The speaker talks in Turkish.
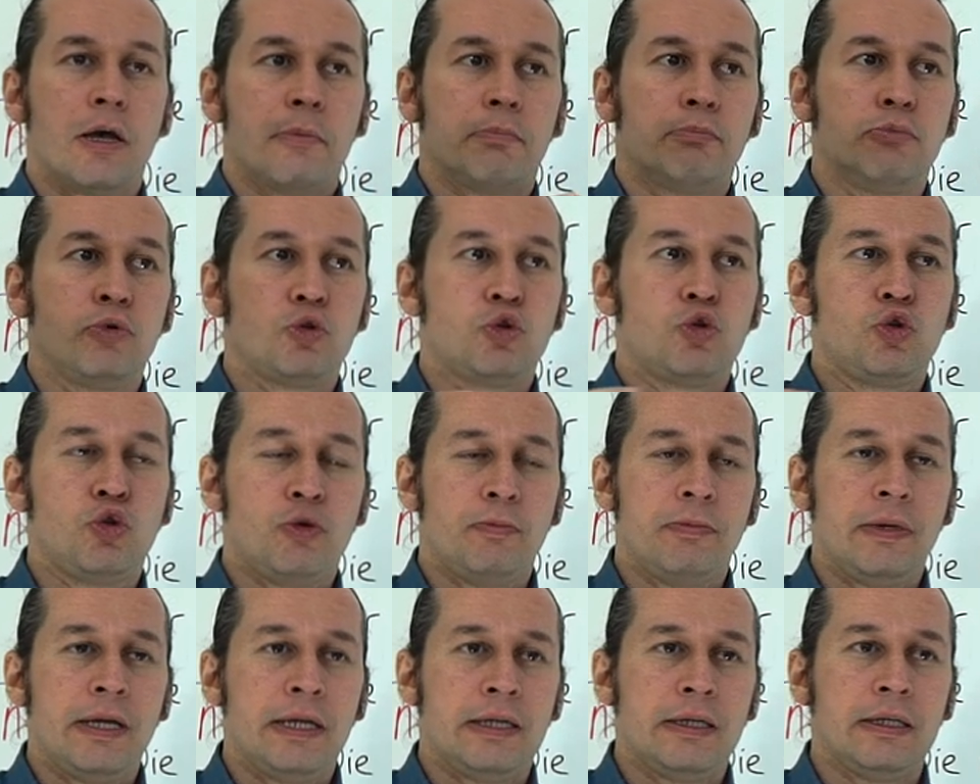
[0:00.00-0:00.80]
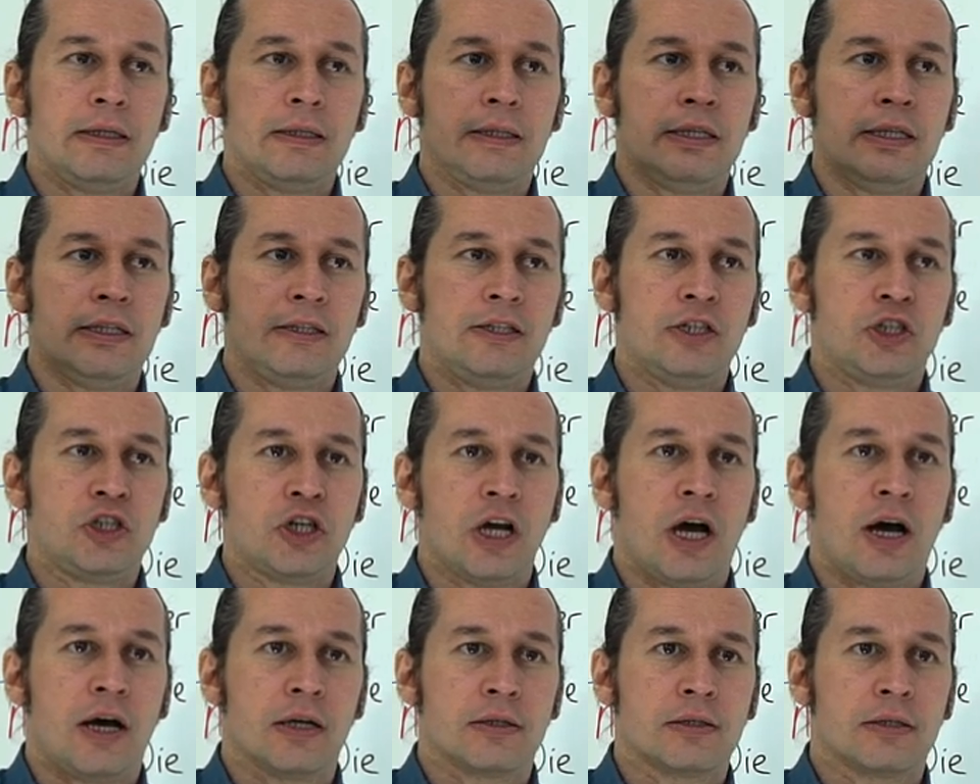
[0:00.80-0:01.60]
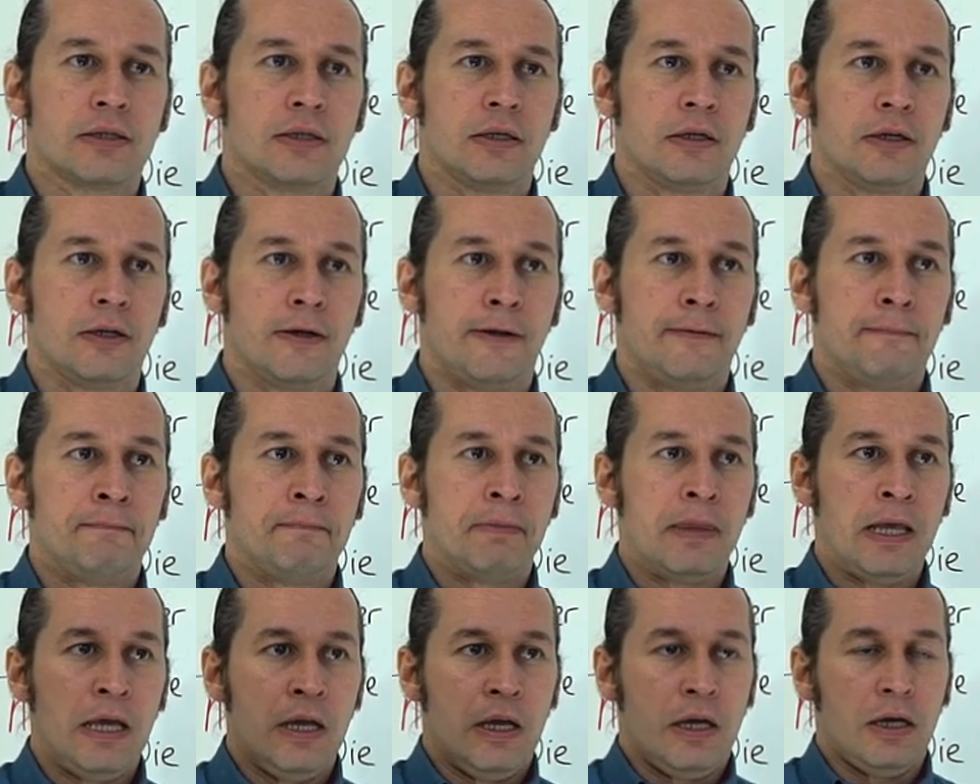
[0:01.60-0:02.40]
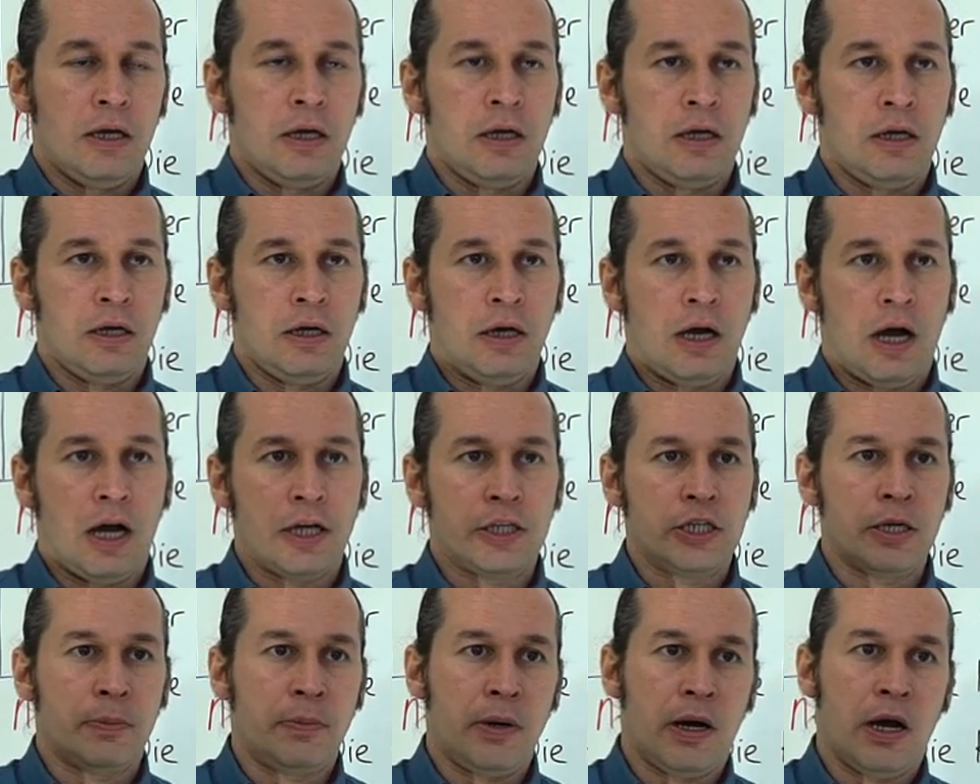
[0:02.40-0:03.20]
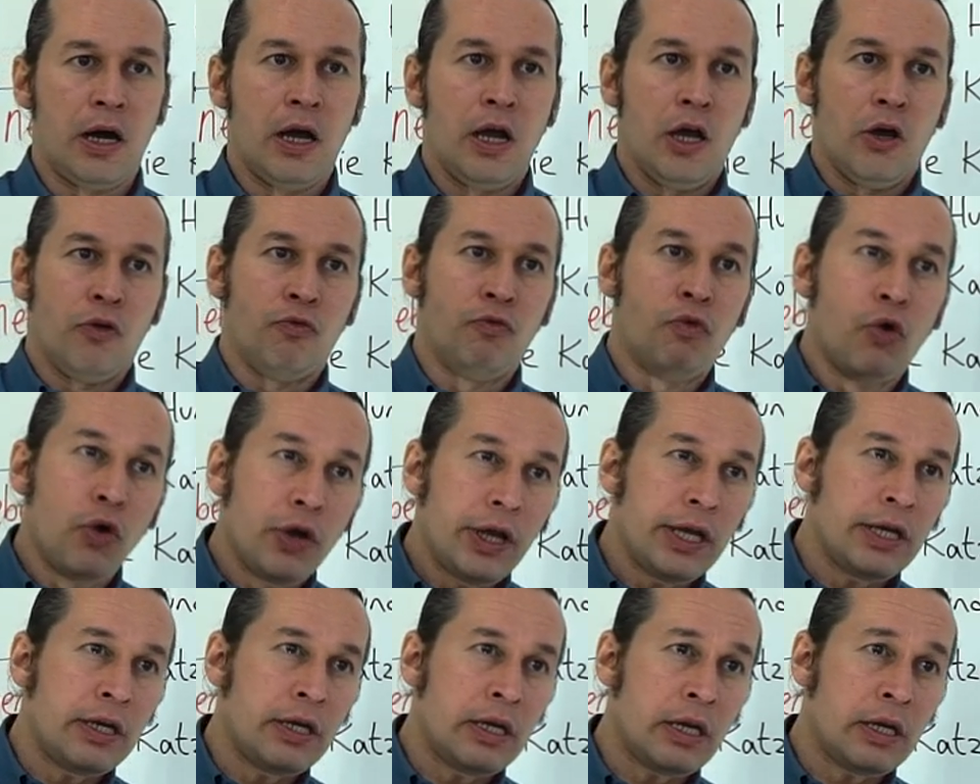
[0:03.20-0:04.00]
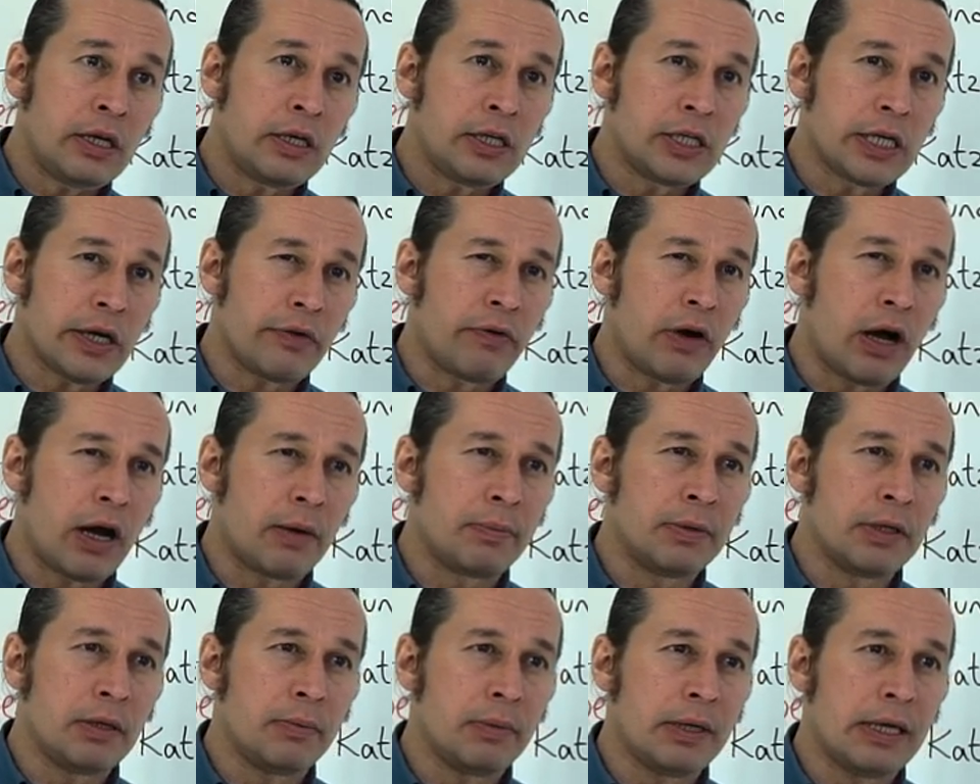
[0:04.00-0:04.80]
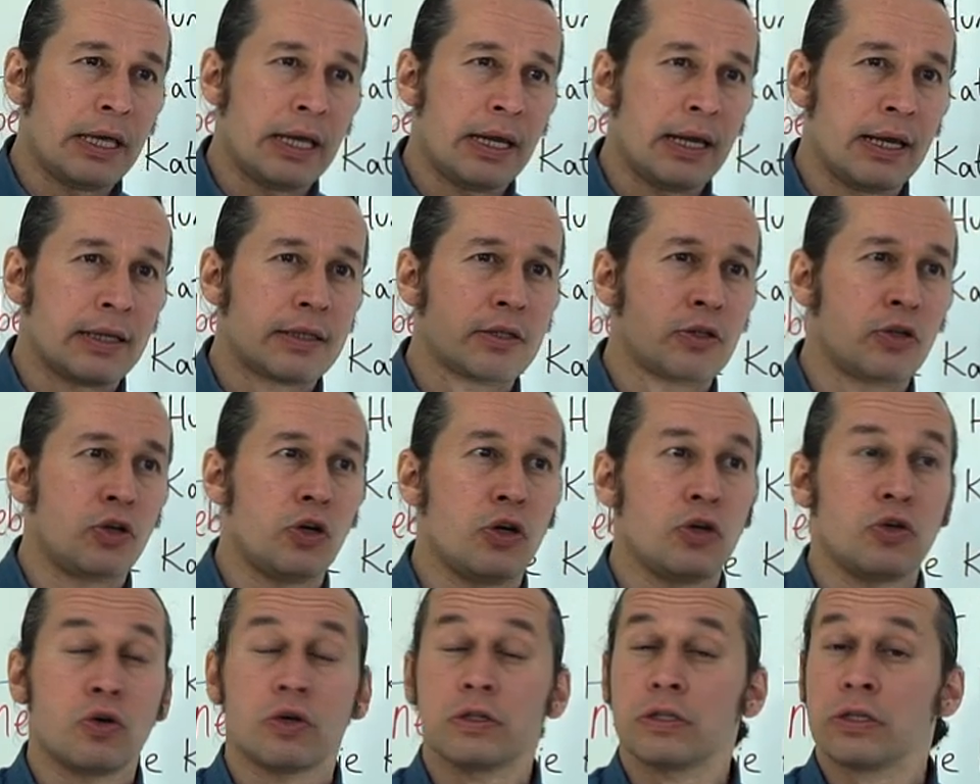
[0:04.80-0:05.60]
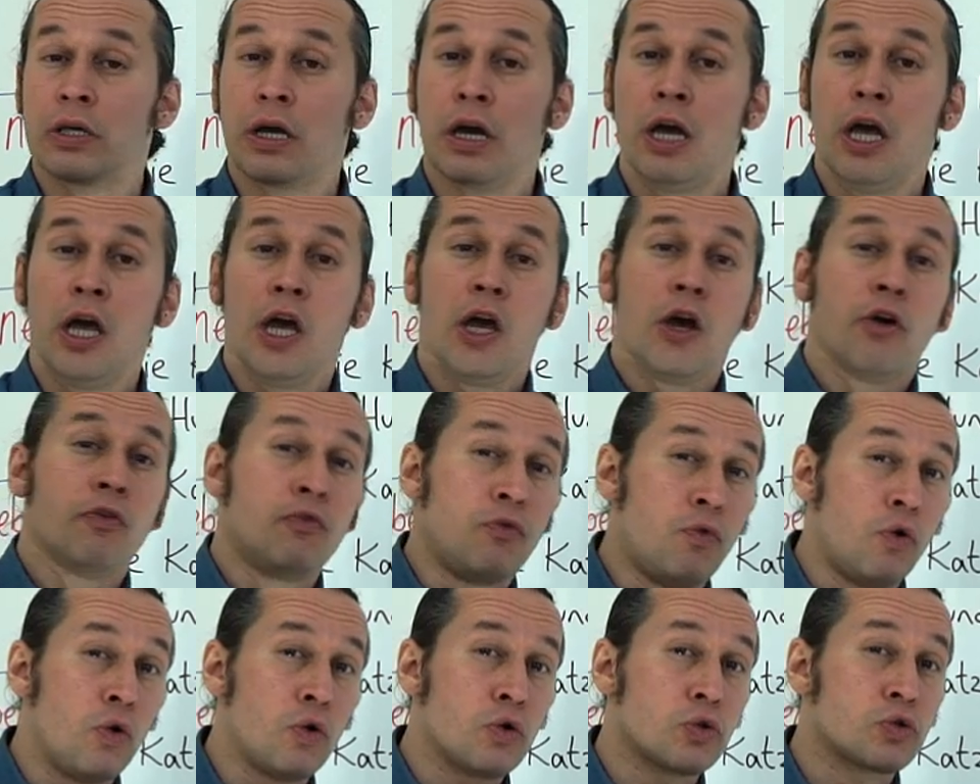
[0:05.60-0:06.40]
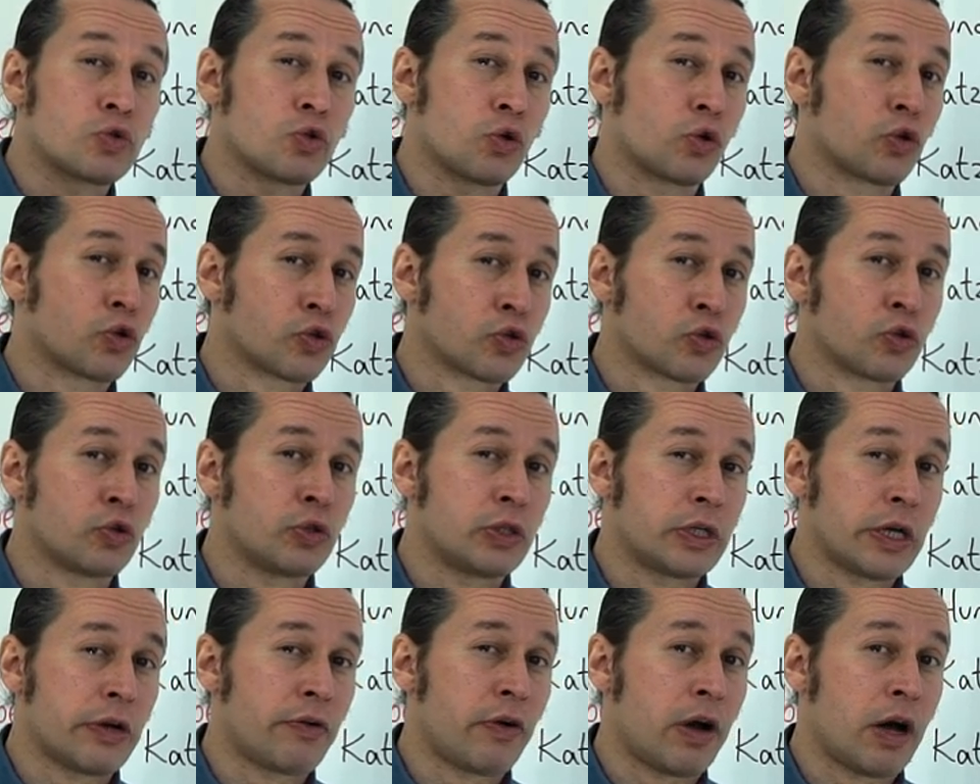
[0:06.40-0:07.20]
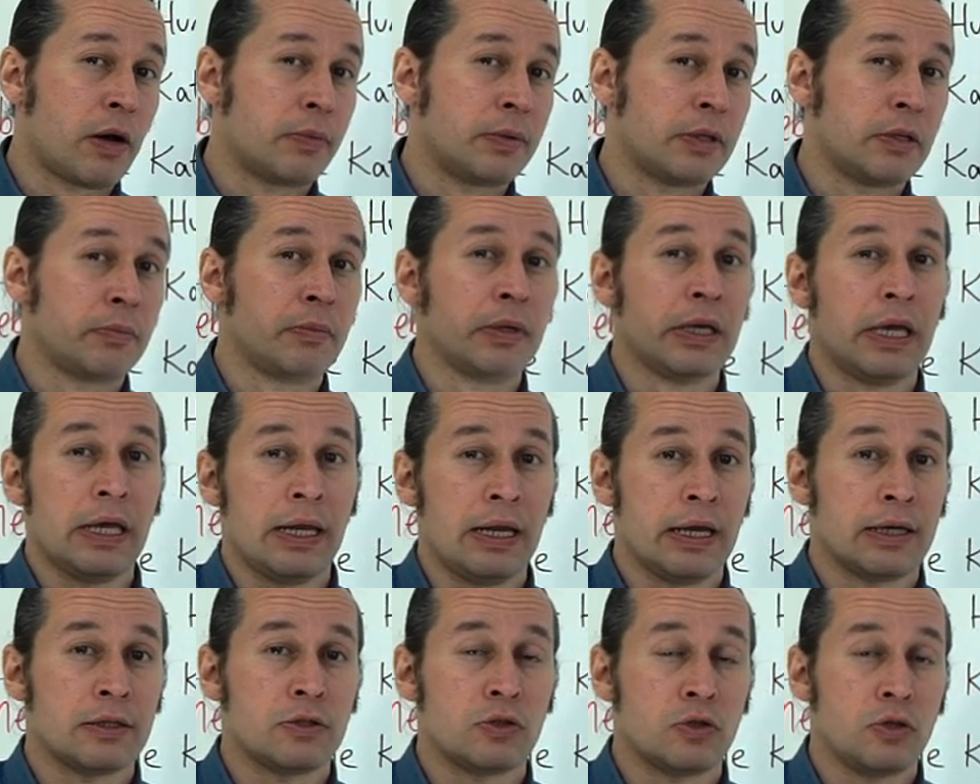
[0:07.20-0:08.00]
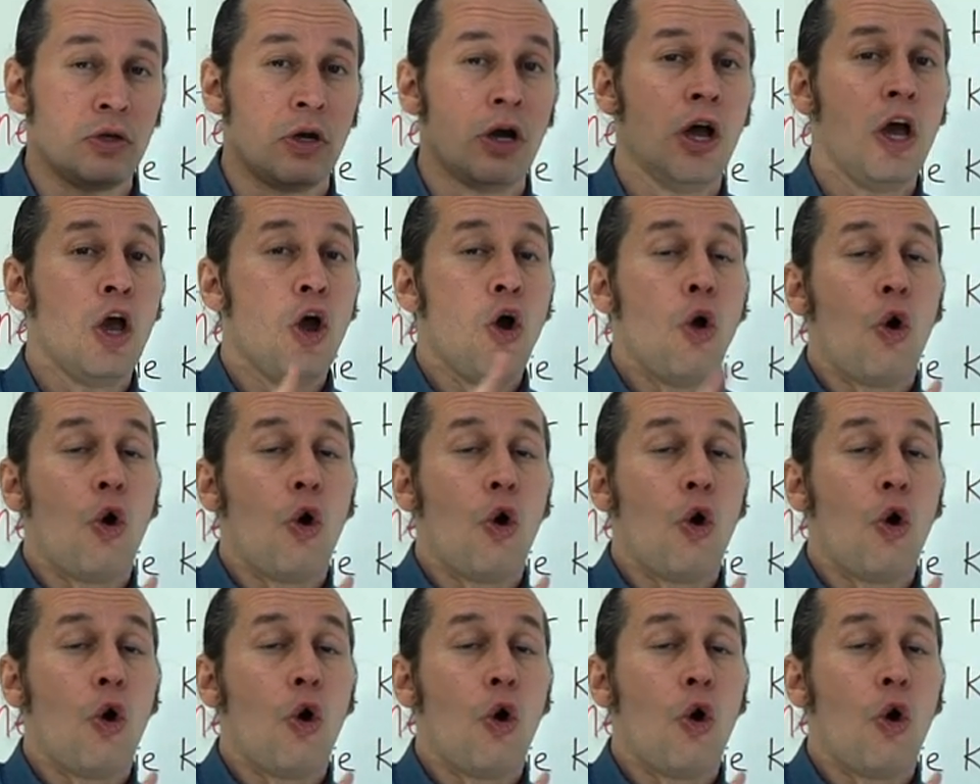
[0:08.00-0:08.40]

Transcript: Bu cümlenin gidişatı, e, acaba vohin'in cevabını mı gerektiriyor yoksa vu sorusunun cevabını mı gerektiriyor?